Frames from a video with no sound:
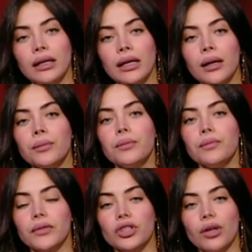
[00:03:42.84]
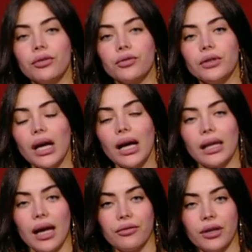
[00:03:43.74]
هي من زمان. شافت
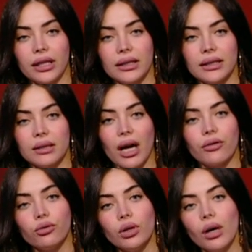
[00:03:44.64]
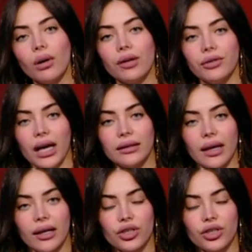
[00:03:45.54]
فيها آه. العفاريت دي مقفوله آه. آه. ولا في حد